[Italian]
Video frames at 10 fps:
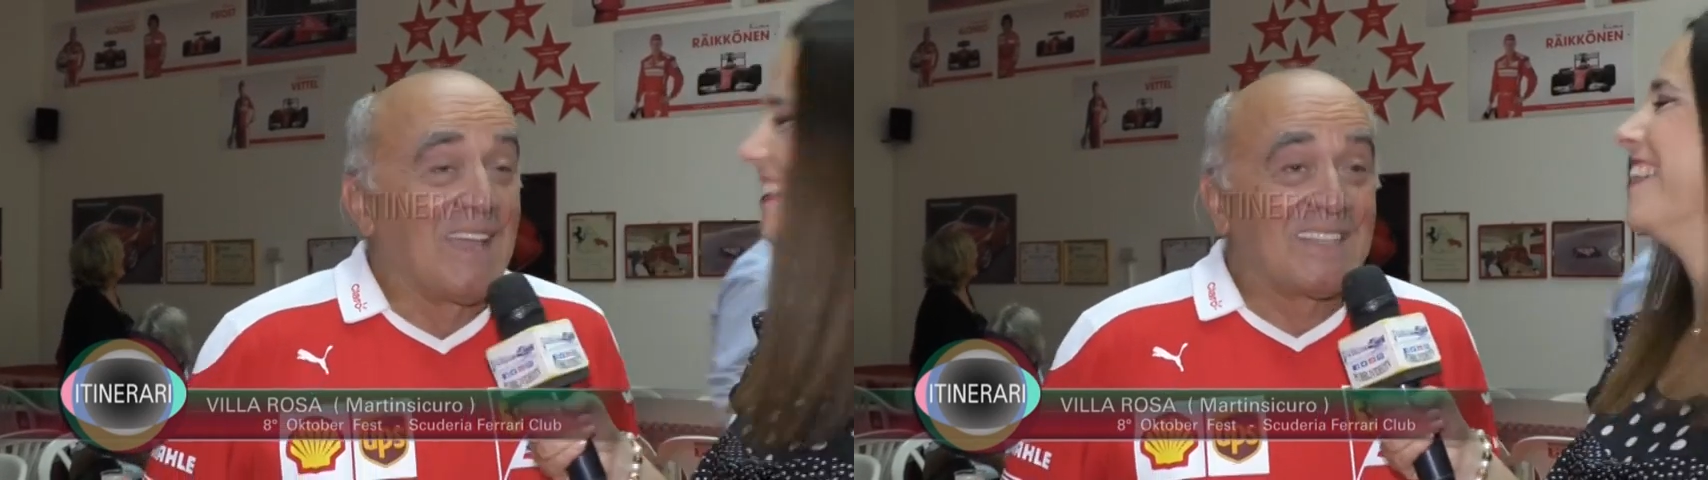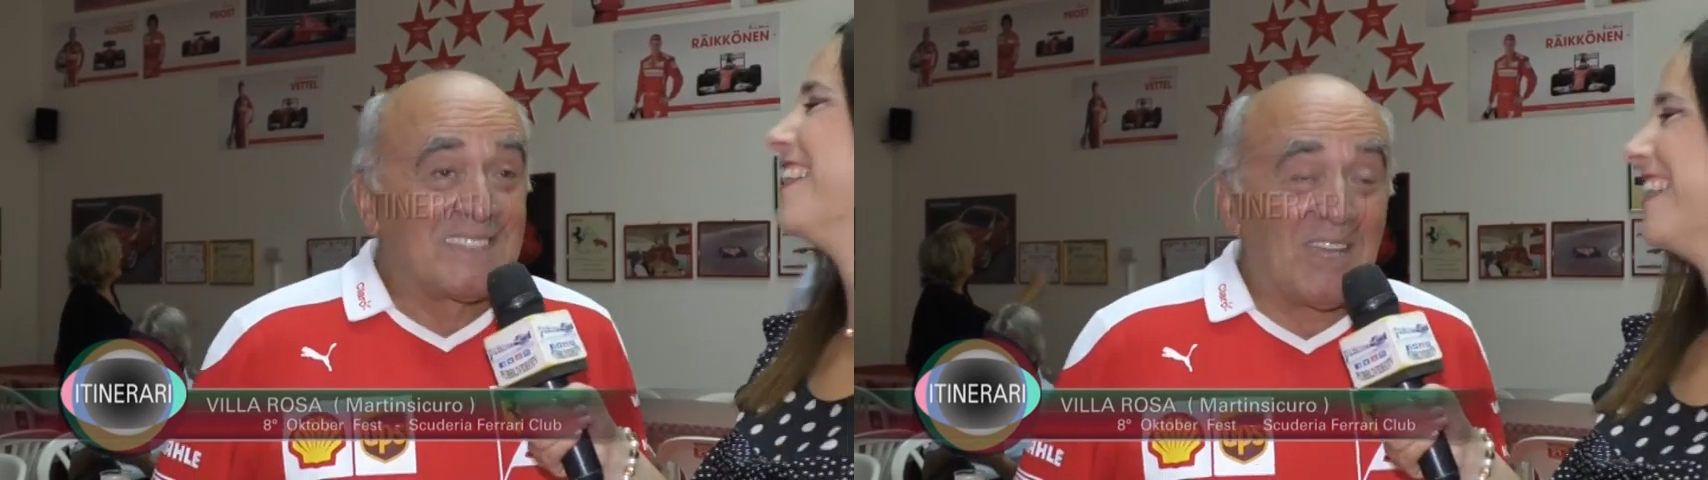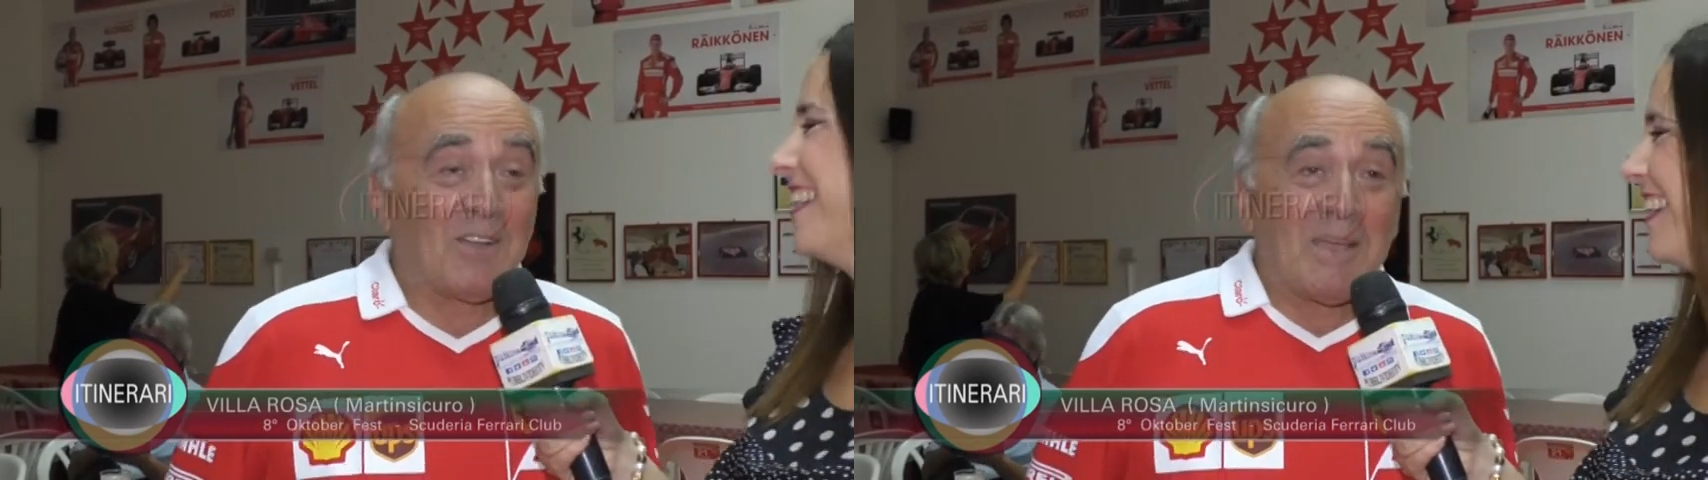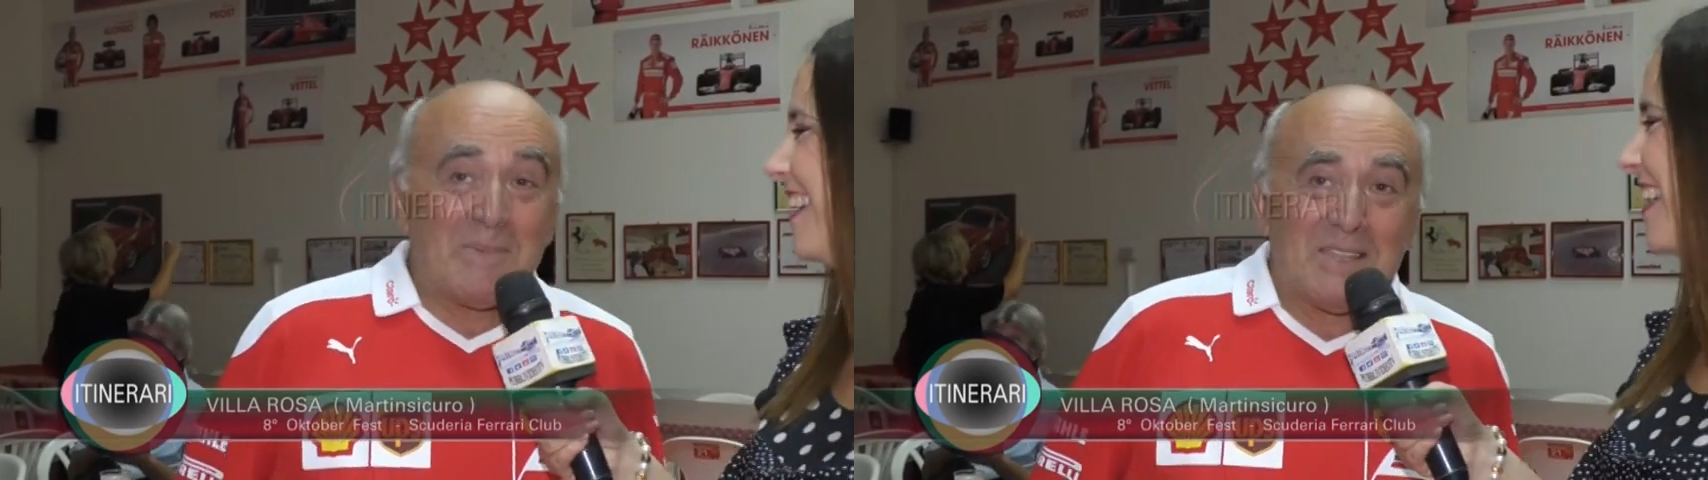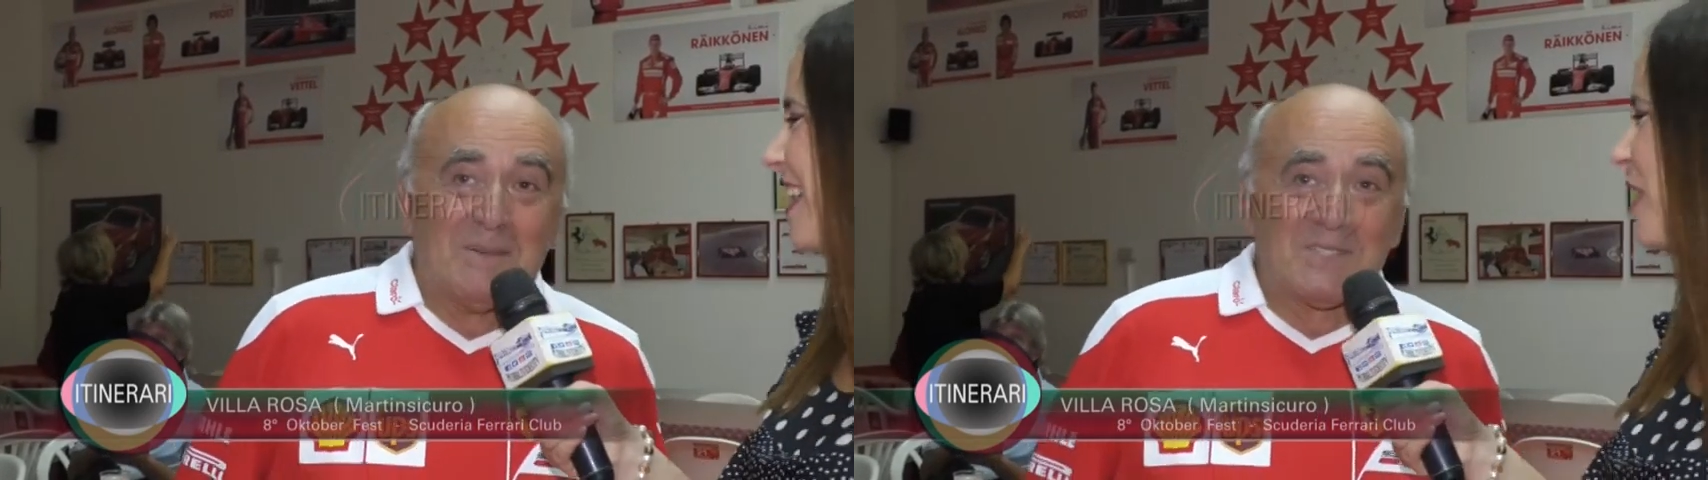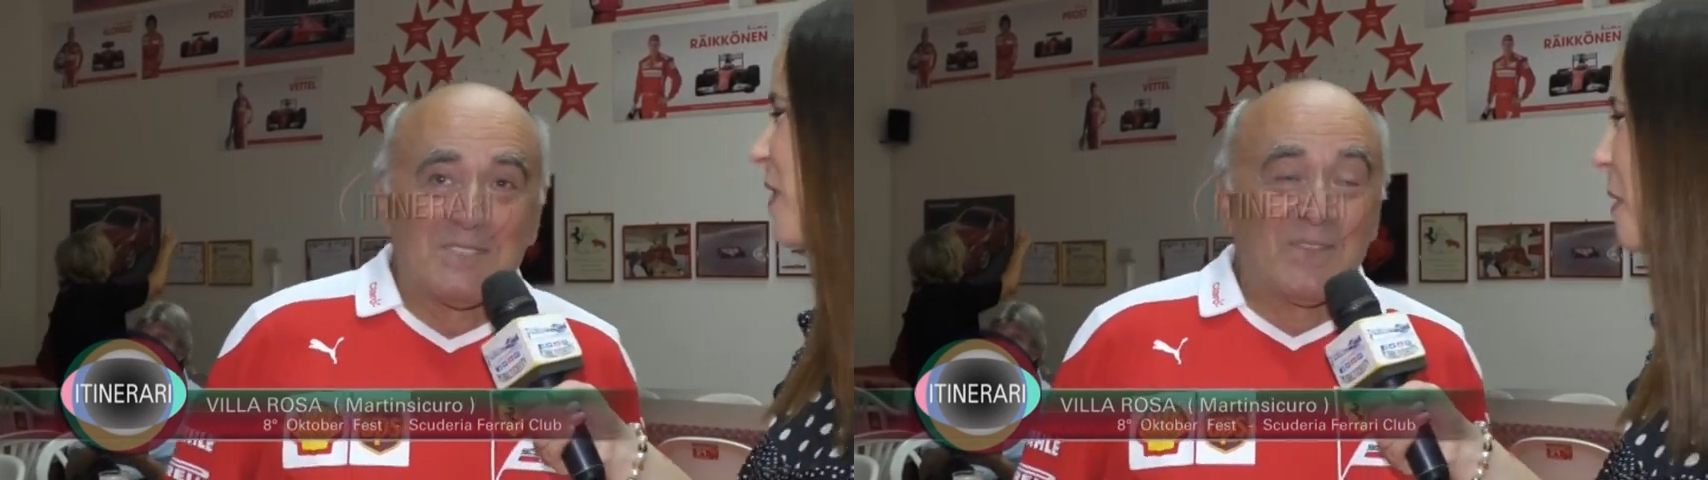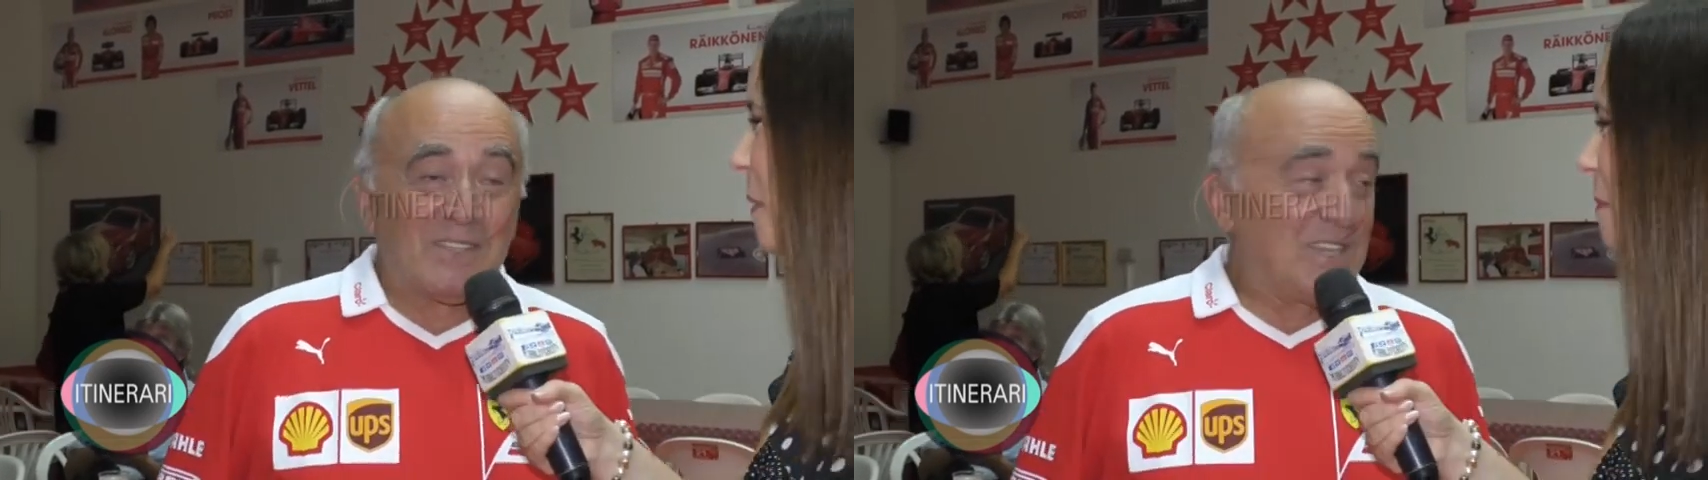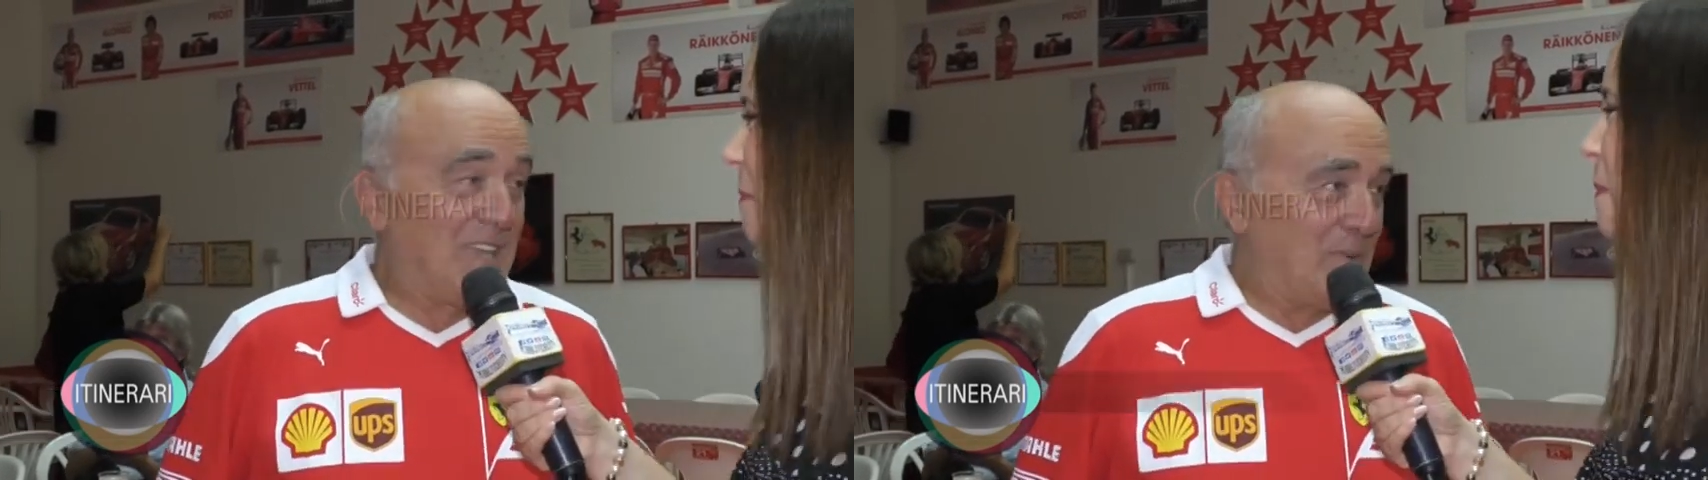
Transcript: Sì, ho capito, sì,